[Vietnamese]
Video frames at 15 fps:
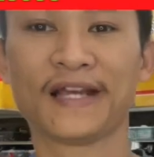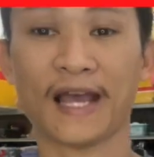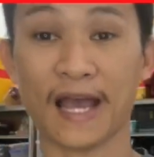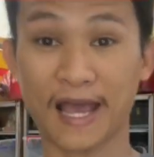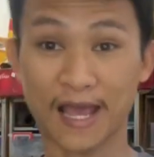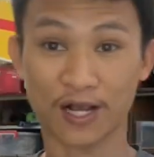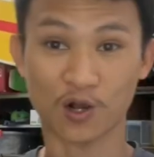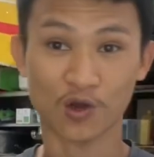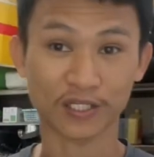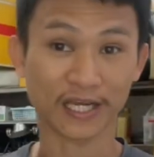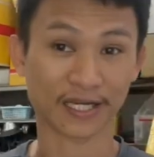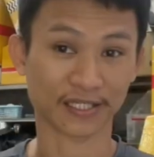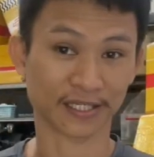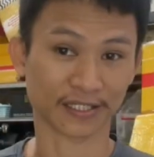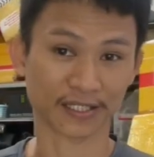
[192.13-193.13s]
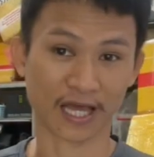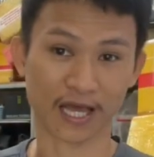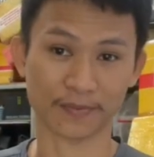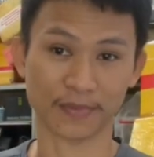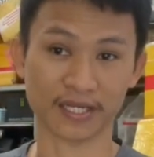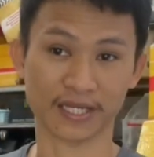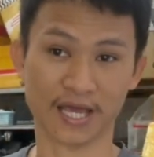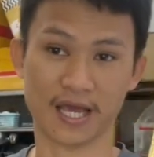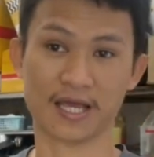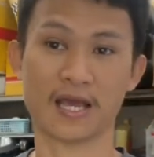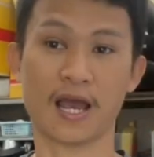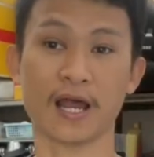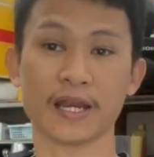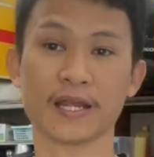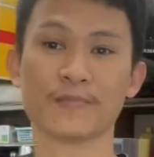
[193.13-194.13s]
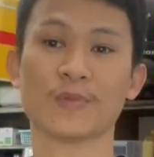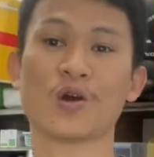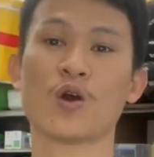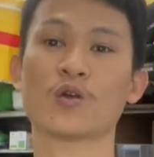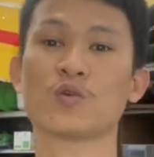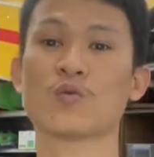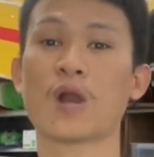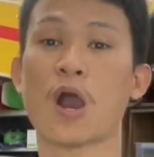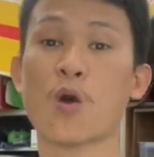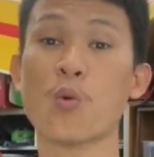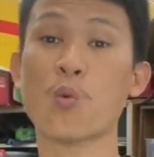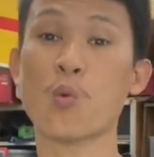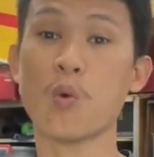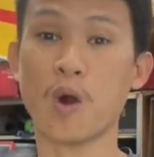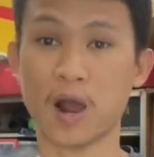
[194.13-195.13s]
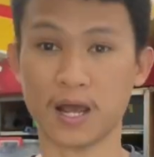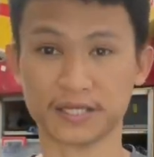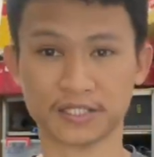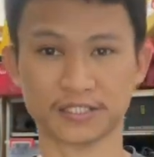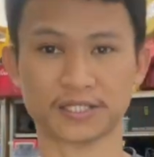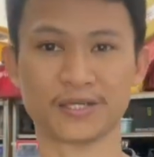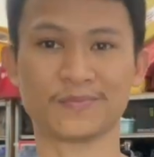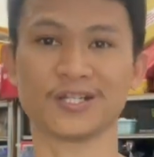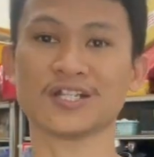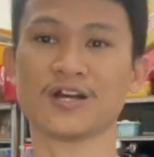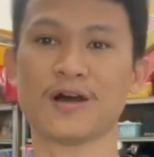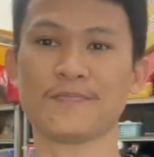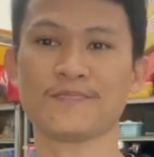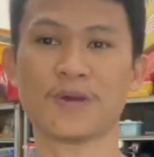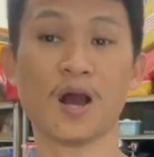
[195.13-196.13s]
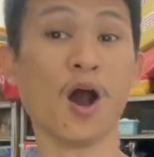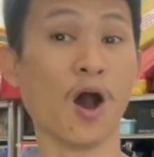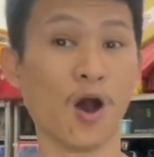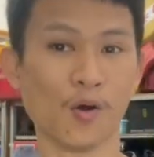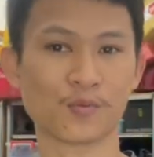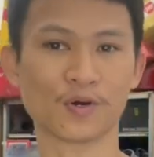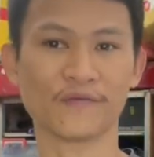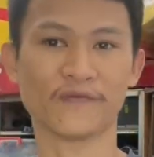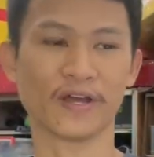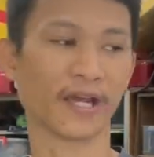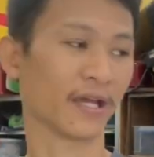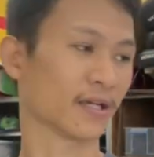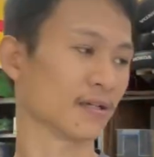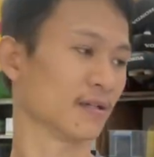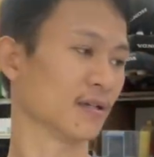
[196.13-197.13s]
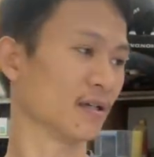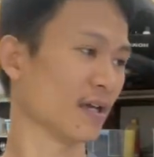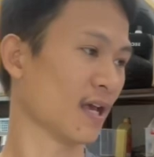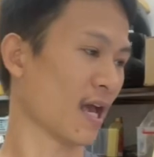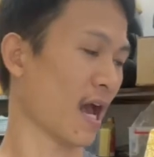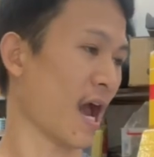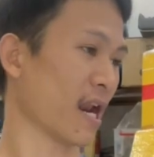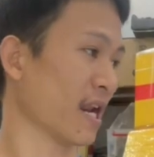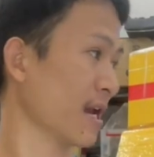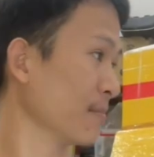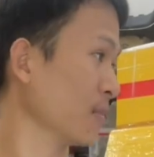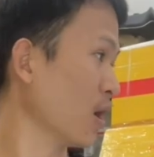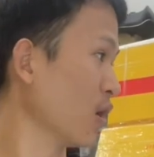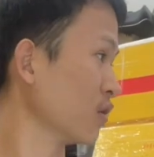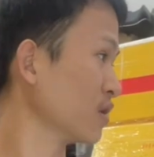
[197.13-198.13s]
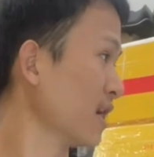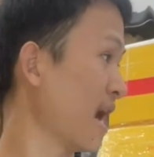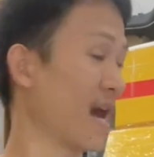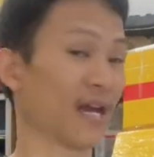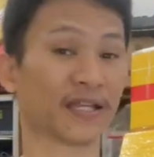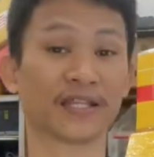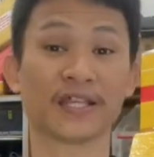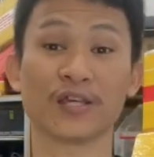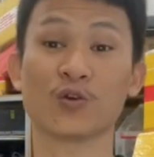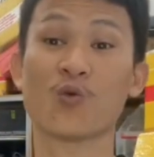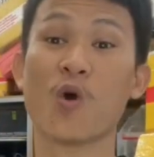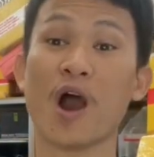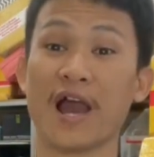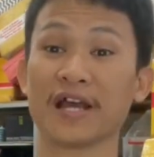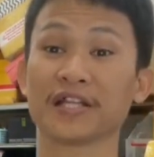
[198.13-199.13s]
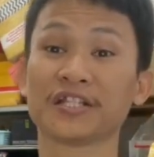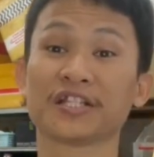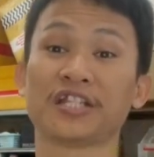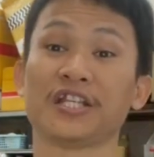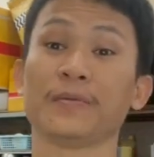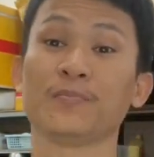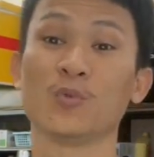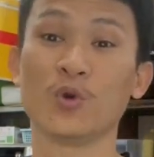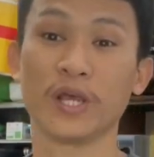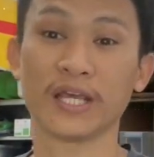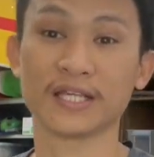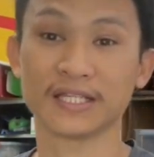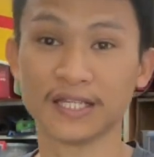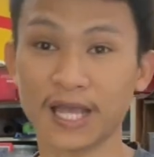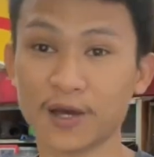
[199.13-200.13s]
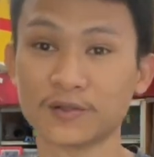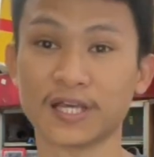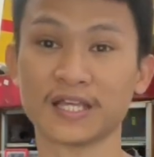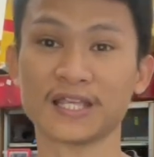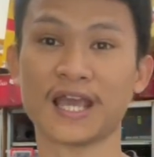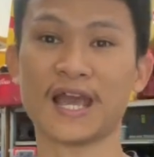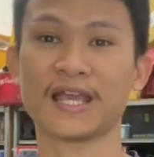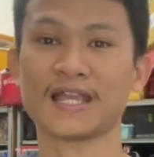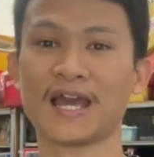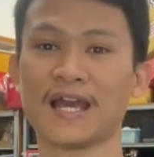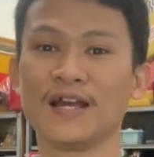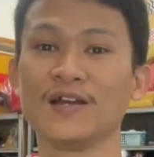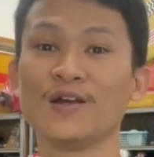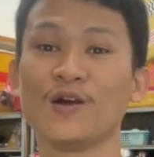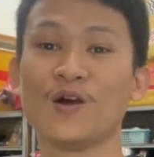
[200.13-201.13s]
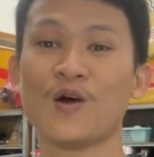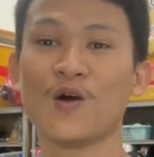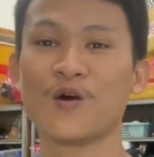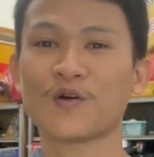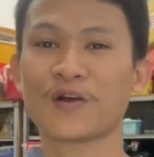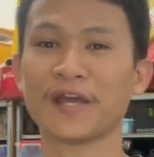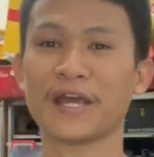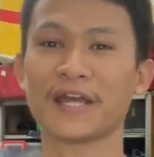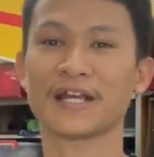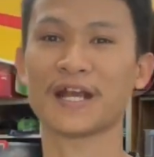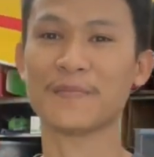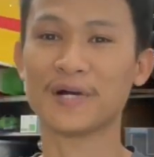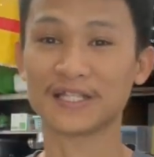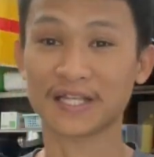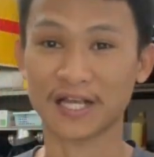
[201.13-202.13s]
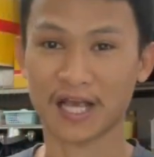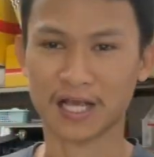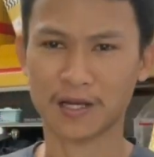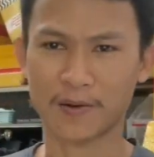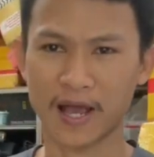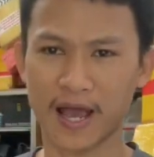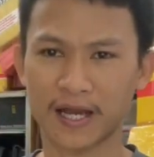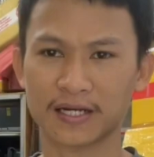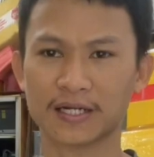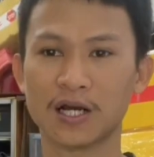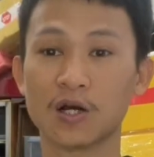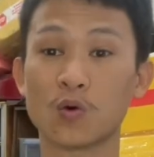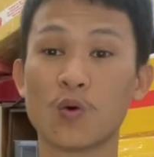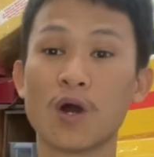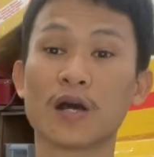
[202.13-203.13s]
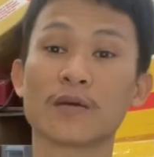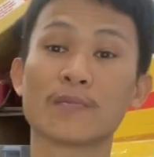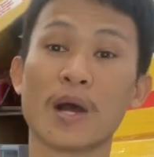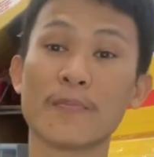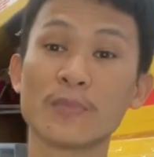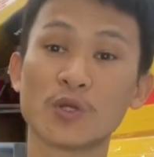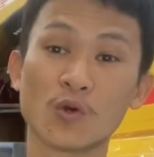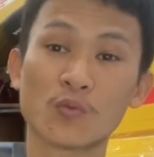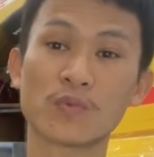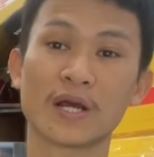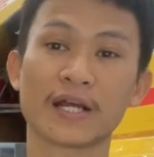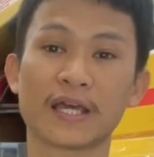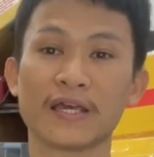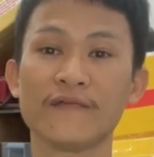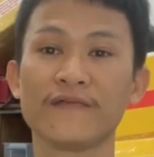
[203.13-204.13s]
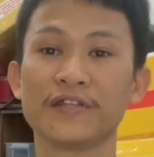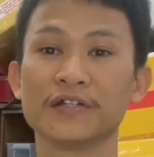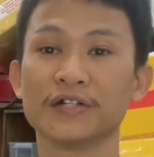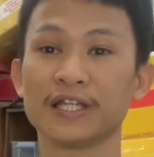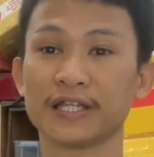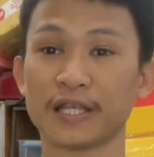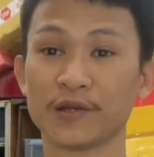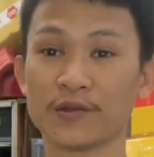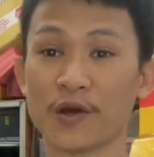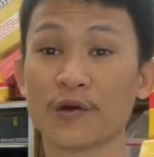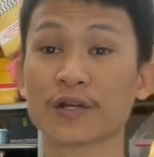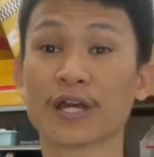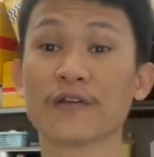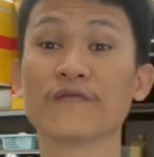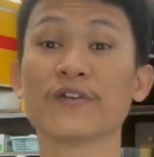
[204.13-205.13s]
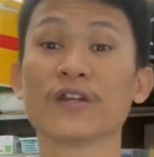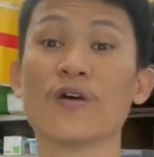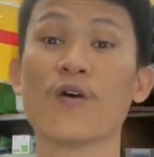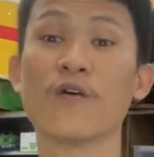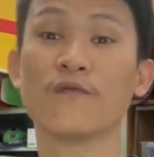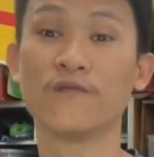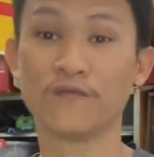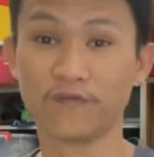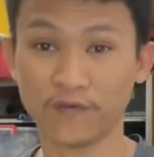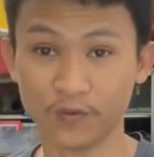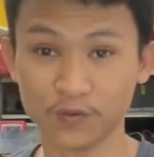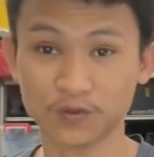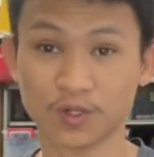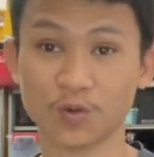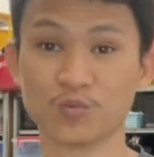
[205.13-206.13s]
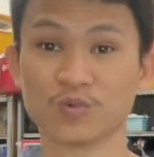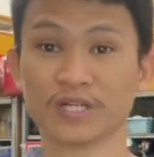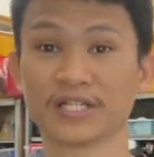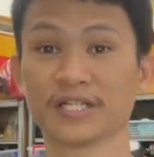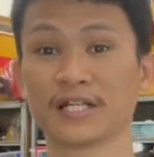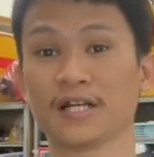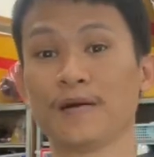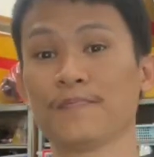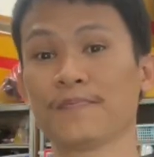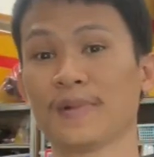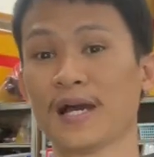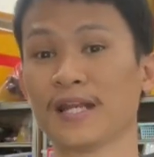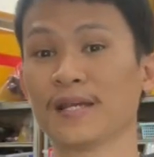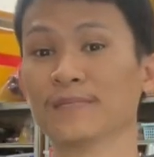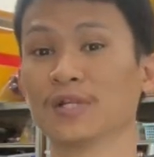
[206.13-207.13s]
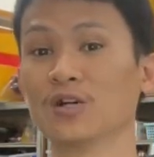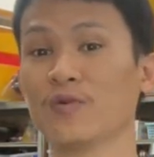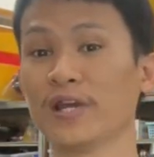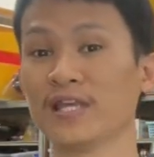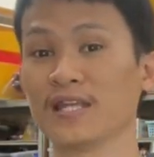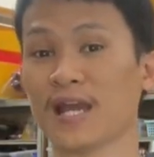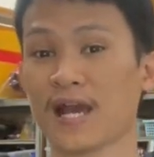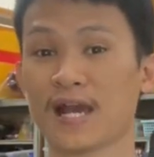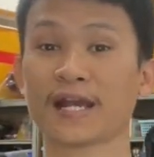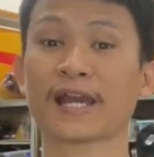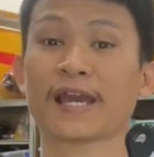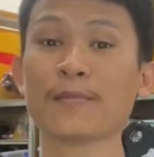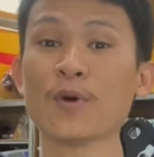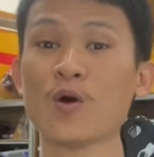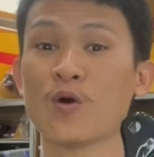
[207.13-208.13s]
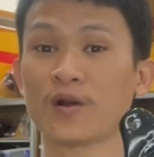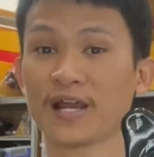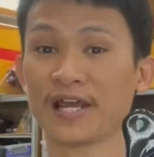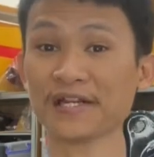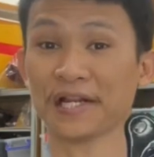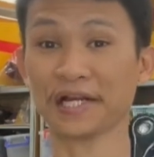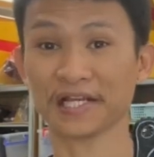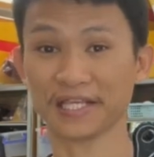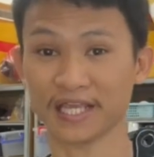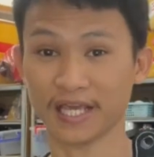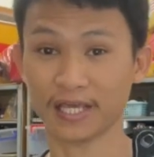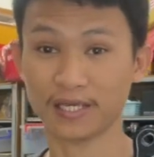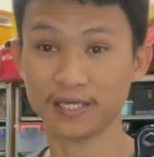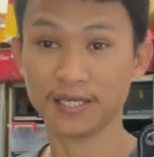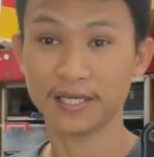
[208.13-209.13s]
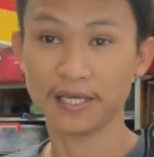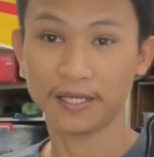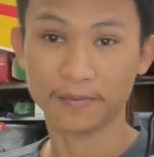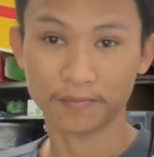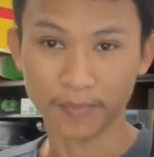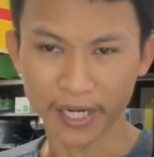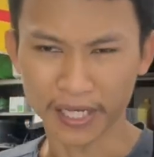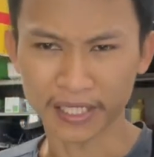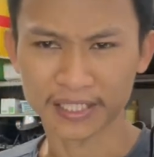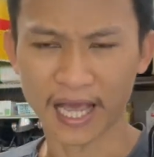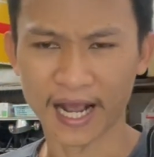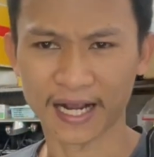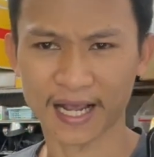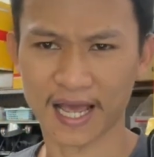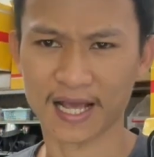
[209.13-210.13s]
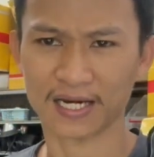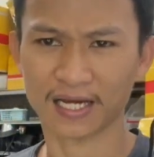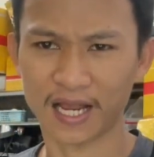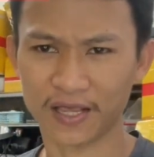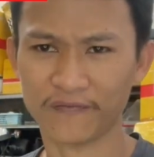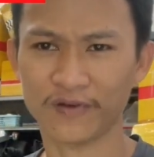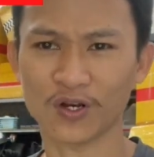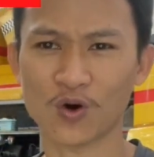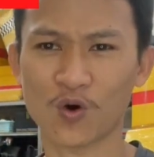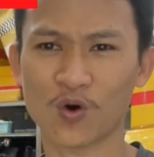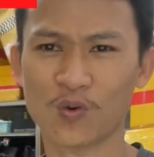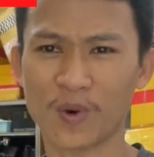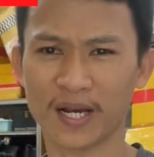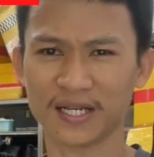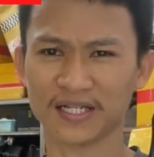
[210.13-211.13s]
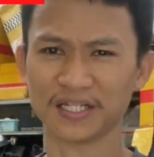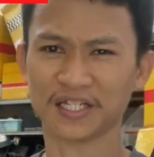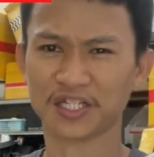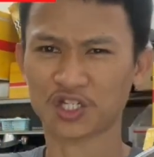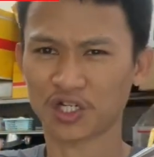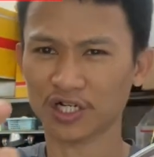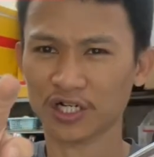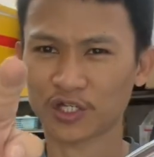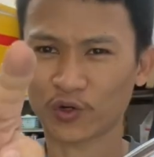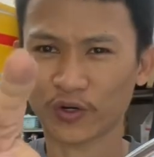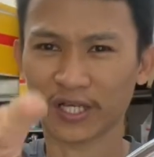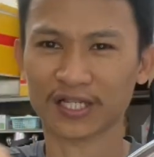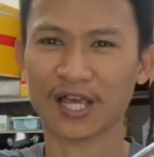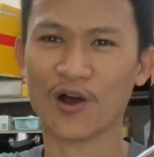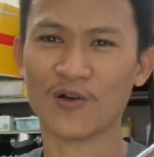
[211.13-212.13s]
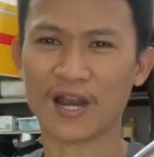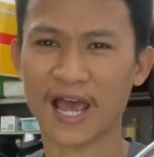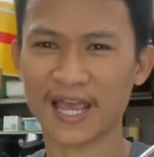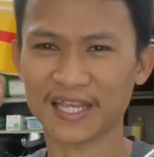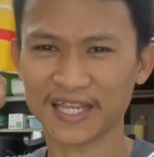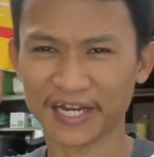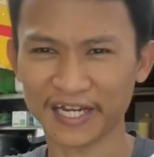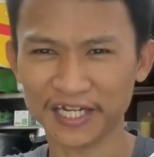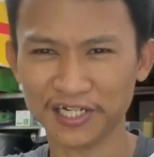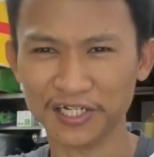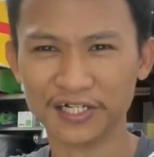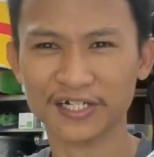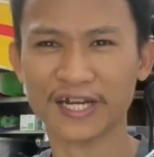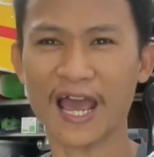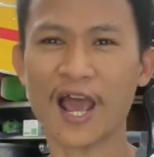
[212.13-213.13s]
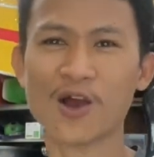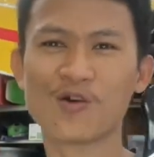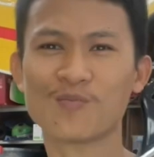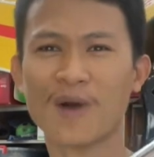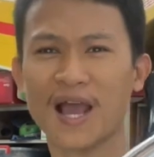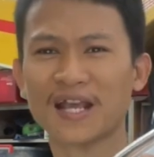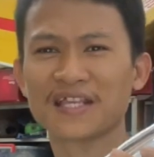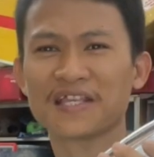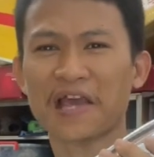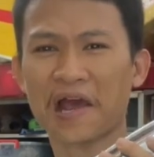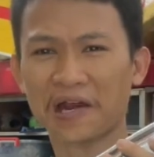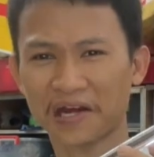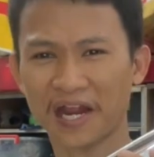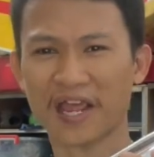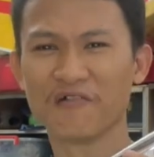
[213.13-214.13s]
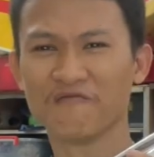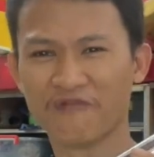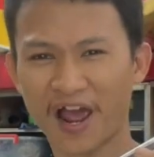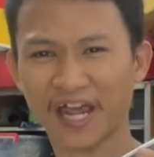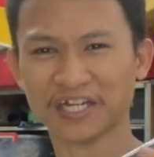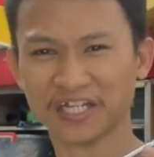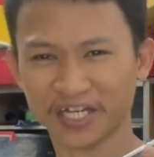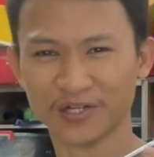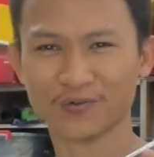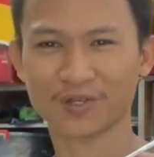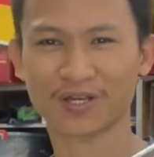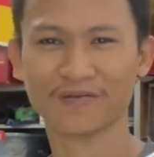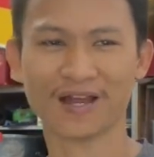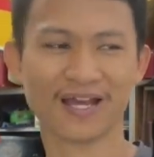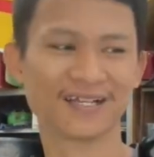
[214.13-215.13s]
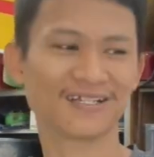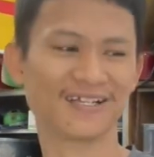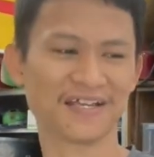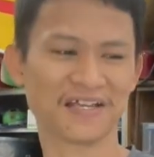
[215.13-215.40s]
hàng có sẵn trên tay mình nha anh em nào có nhu cầu qua trực tiếp bên shop hốt nó về anh em nào ở xa chuyển khoản ship bưu điện giao tận nhà nha Ok, cảm ơn tất cả các bạn. Đừng quên bấm vào nút đăng ký phía dưới để theo dõi kênh video phụ tùng Rinse Cup. Anh em lưu ý nha, cây bô này rất là dễ bị thằng khác lấy video của mình, sửa số điện thoại lại và đi lừa đảo bán giá rẻ vài triệu nha các bạn.